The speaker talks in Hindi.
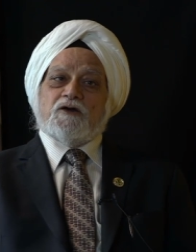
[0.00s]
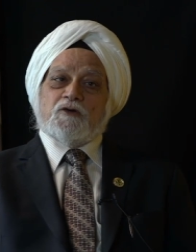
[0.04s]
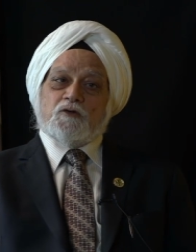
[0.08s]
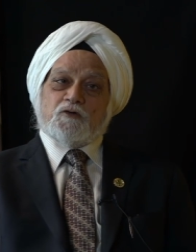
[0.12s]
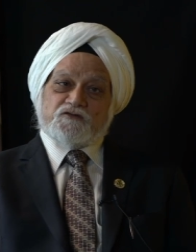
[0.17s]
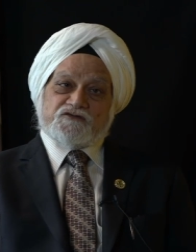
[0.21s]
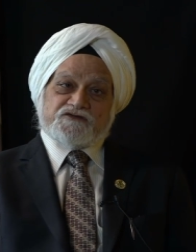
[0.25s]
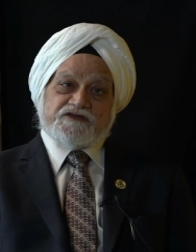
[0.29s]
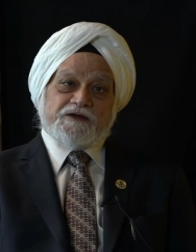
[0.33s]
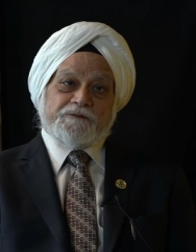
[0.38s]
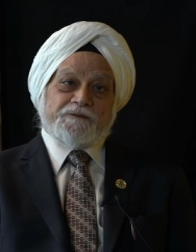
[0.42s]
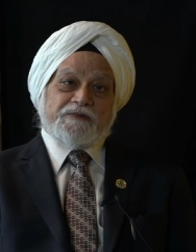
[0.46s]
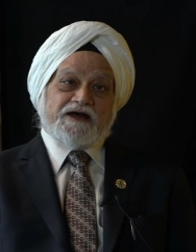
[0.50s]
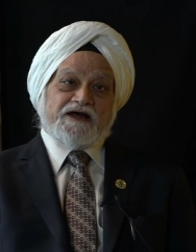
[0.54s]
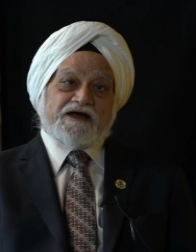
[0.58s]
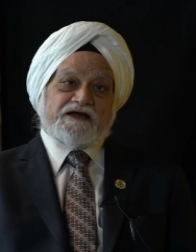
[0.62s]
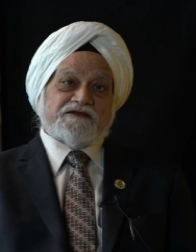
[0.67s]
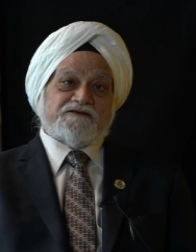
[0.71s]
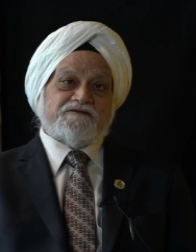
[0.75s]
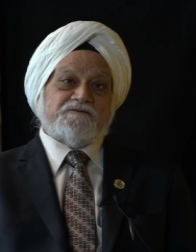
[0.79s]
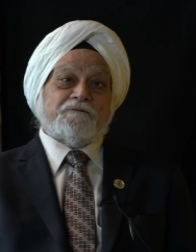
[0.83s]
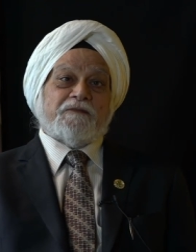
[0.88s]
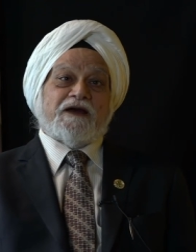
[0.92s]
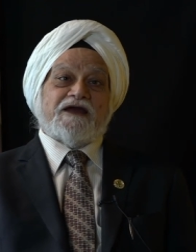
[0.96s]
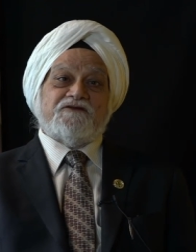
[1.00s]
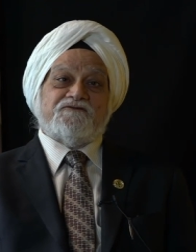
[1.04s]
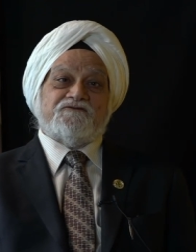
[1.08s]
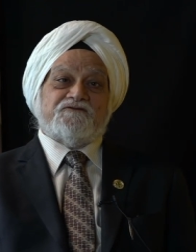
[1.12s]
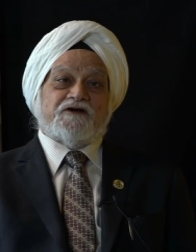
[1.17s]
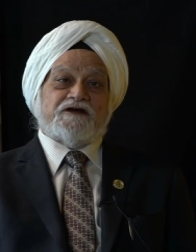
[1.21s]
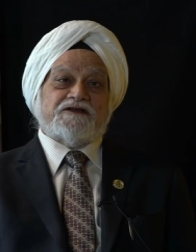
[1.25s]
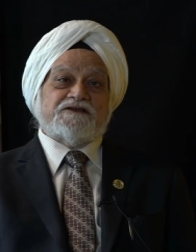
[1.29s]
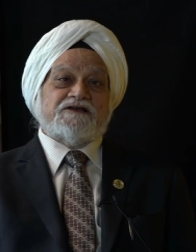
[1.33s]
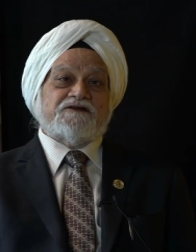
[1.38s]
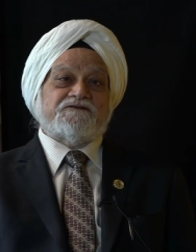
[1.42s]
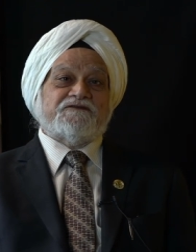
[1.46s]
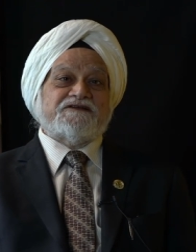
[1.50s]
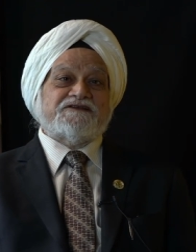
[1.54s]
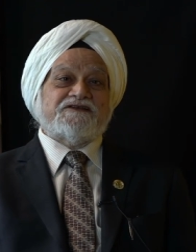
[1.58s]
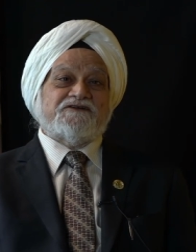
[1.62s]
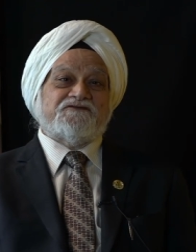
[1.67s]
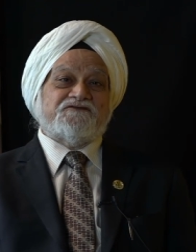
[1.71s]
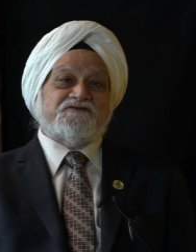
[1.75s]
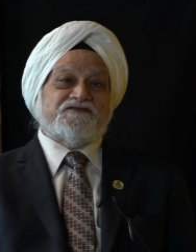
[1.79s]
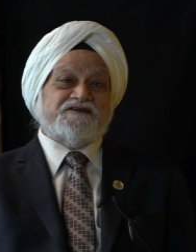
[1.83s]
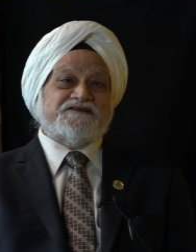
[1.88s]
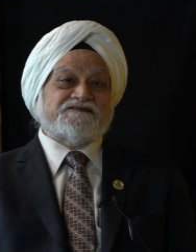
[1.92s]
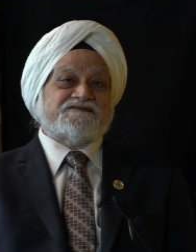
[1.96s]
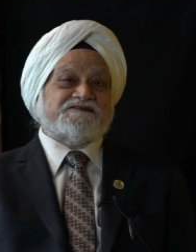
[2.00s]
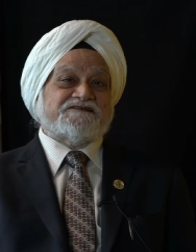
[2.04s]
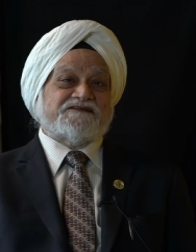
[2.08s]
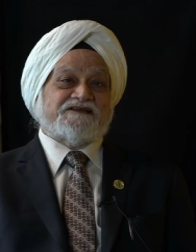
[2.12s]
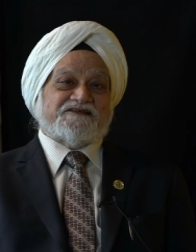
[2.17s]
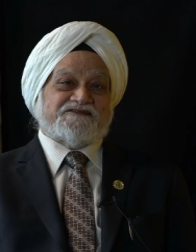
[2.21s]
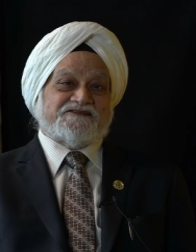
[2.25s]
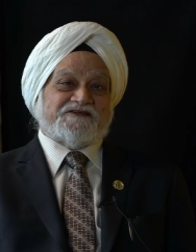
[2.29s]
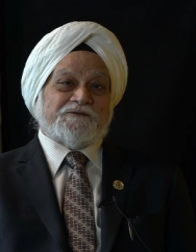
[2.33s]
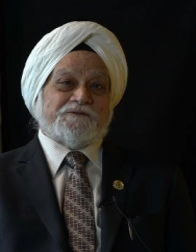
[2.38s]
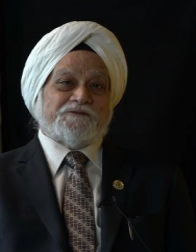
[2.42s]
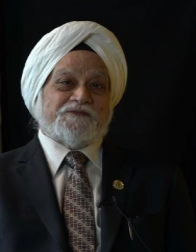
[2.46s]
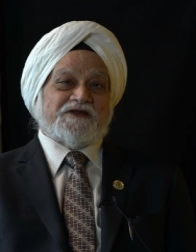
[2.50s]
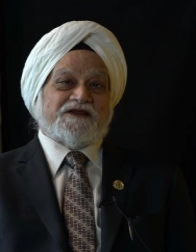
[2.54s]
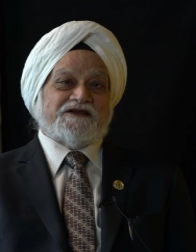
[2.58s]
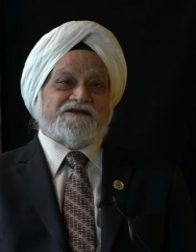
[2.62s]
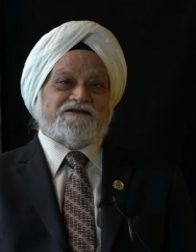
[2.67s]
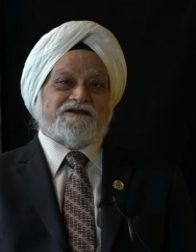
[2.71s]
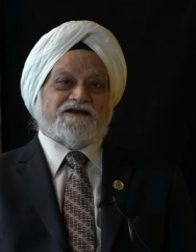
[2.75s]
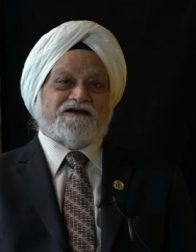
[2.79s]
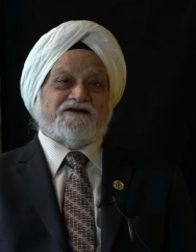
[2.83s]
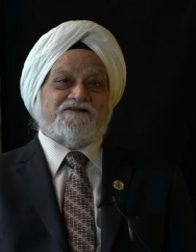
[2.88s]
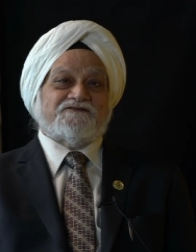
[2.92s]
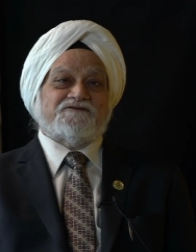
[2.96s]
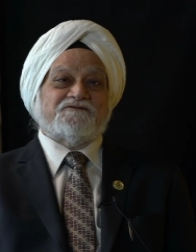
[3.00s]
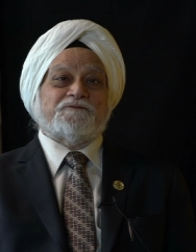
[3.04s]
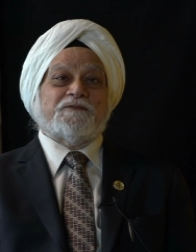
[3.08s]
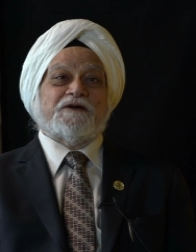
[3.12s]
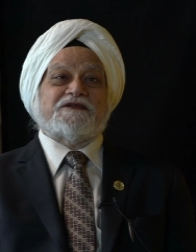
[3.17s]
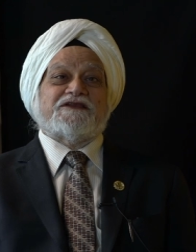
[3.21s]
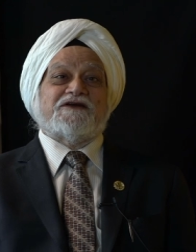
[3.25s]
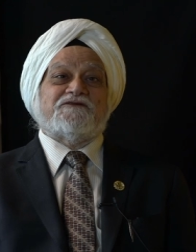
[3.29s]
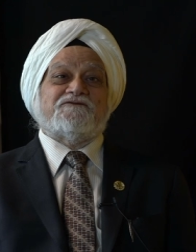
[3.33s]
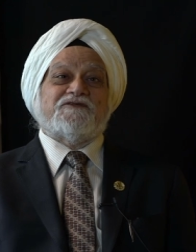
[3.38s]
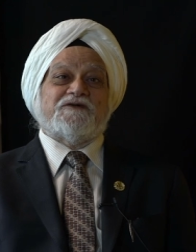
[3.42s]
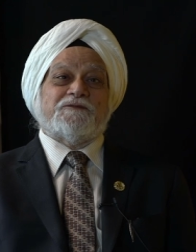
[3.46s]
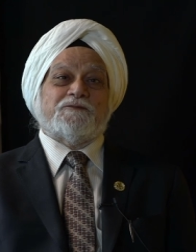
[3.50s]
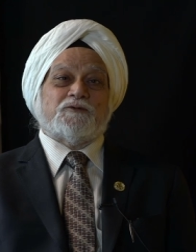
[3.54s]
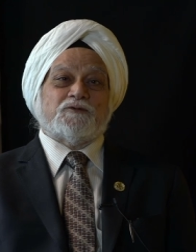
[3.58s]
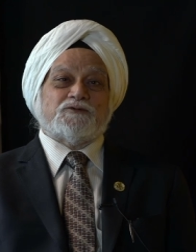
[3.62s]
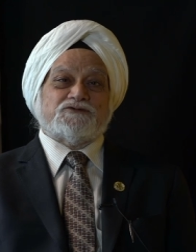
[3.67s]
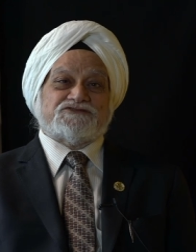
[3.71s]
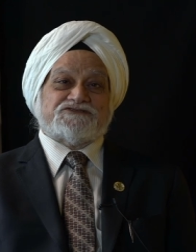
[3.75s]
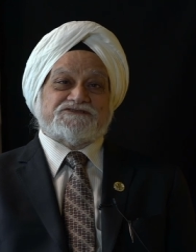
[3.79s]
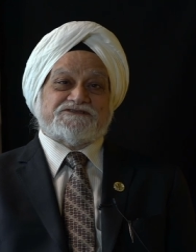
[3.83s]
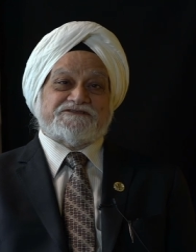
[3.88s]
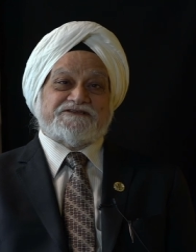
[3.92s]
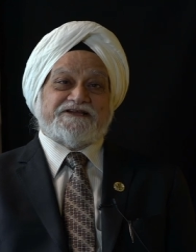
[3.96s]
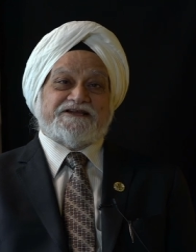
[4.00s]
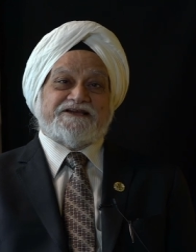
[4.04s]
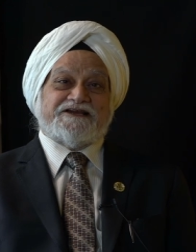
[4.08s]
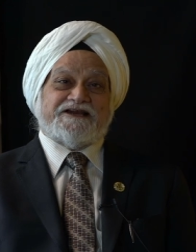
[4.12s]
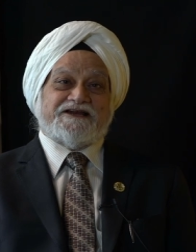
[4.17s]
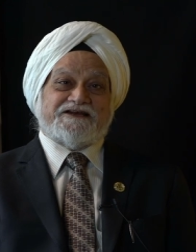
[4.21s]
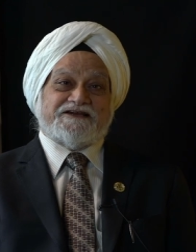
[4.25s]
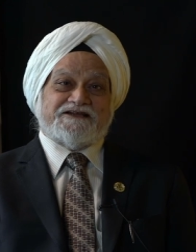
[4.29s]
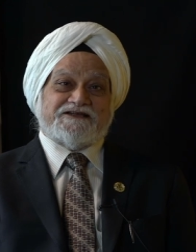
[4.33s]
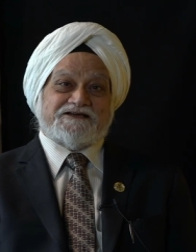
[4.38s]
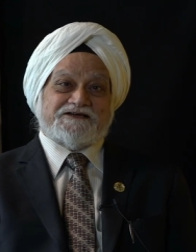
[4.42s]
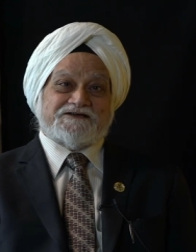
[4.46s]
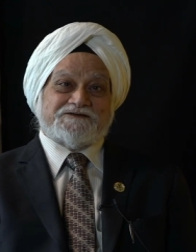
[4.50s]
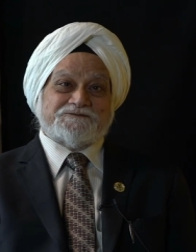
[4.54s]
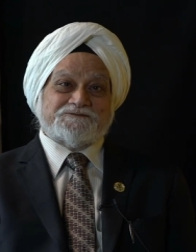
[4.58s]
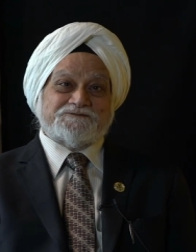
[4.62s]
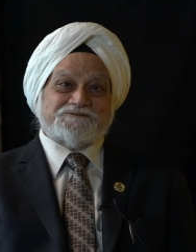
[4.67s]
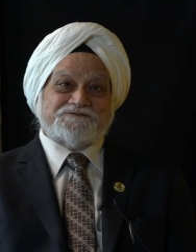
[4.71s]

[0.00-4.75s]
उसके बाद माय फादर वाज द फर्स्ट रेसिपिएंट ऑफ पद्म विभूषण इन इंडिया